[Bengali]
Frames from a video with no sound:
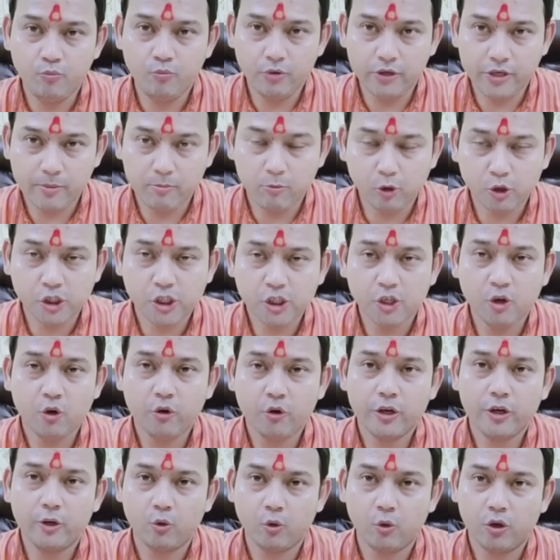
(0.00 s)
যে
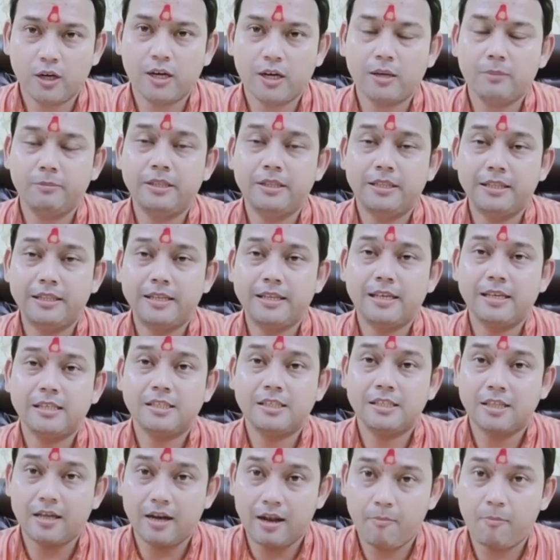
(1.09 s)
বশীকরণের টোটকাটা আমি দিতে
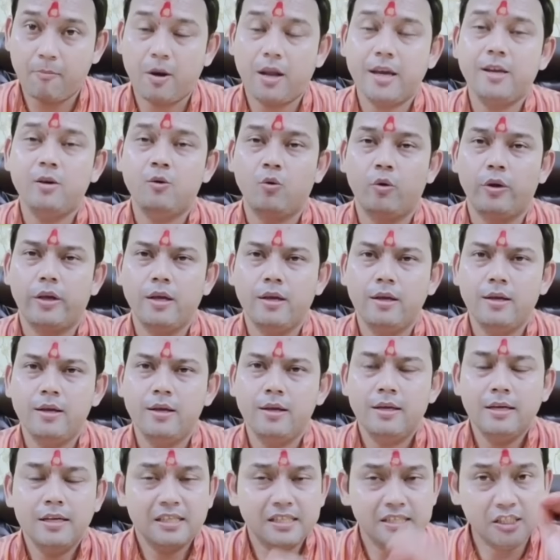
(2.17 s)
যাচ্ছি তার অ্যাপ্লাই করে
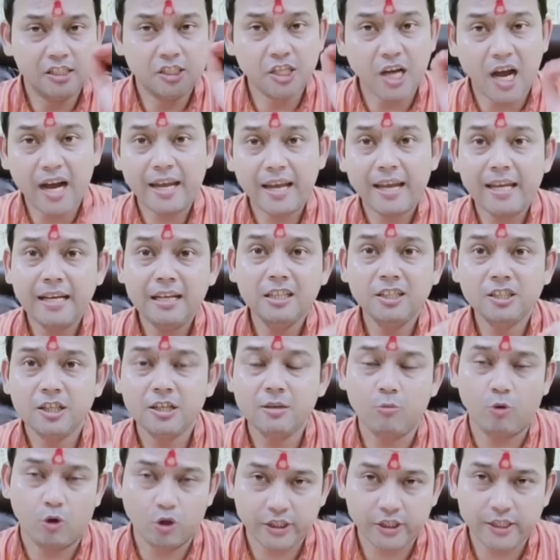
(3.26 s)
যাকে নিজের
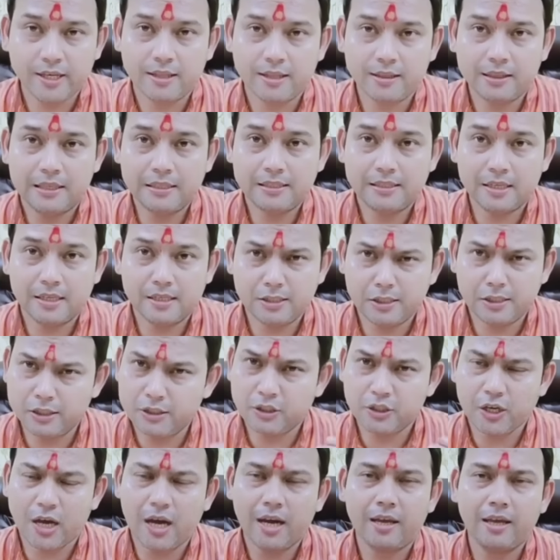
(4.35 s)
বসে আনতে চাইছেন
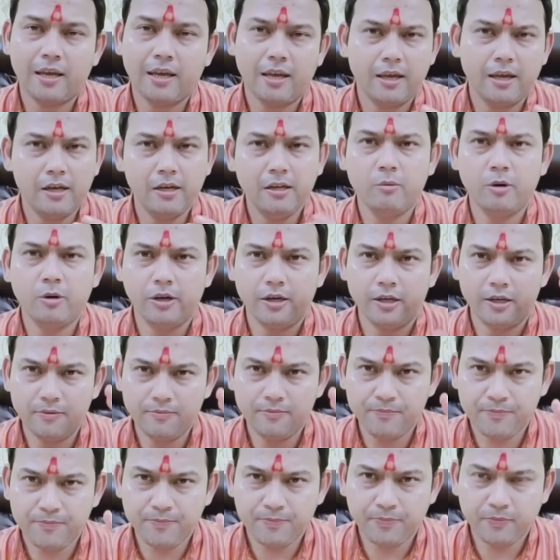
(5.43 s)
যাকে এনিবডি
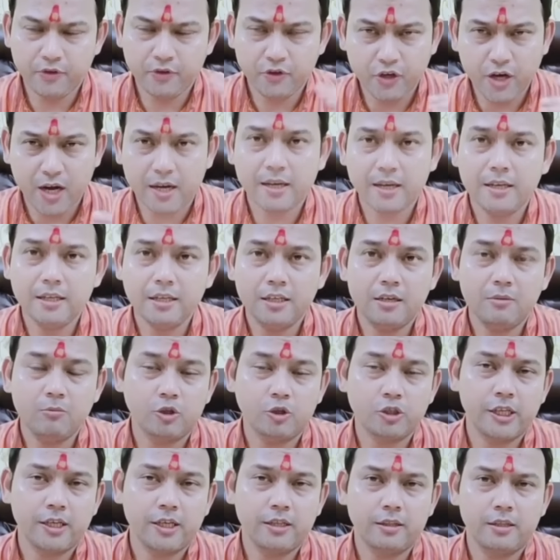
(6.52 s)
যাকে নিজের
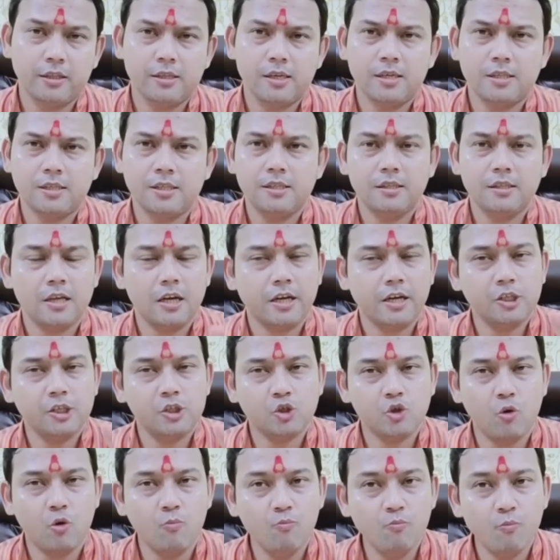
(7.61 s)
বসে আনতে চাইছেন তাকে
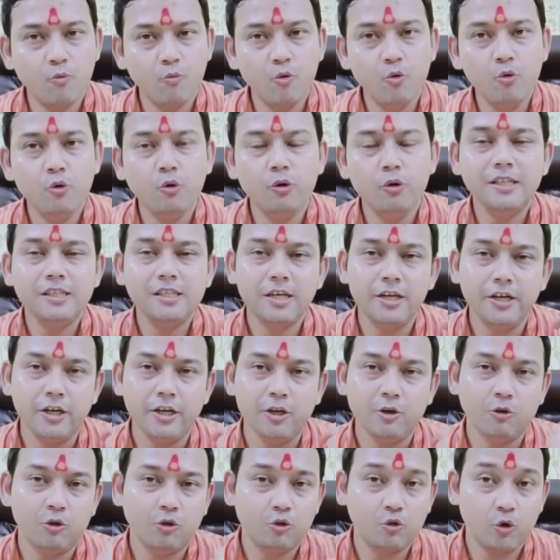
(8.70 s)
সম্পূর্ণ নিজের
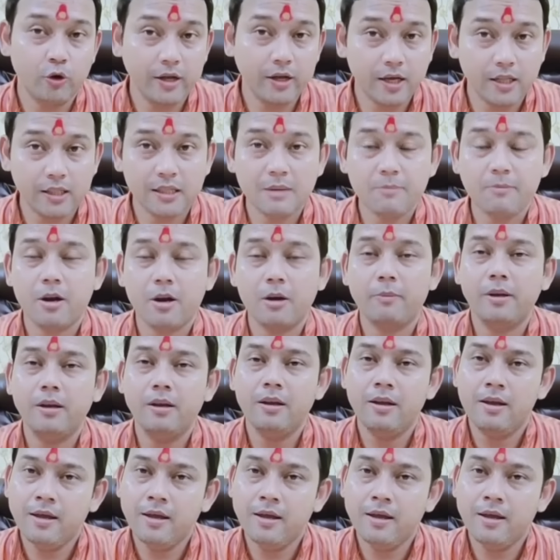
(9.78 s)
নিয়ন্ত্রণে আনতে পারবেন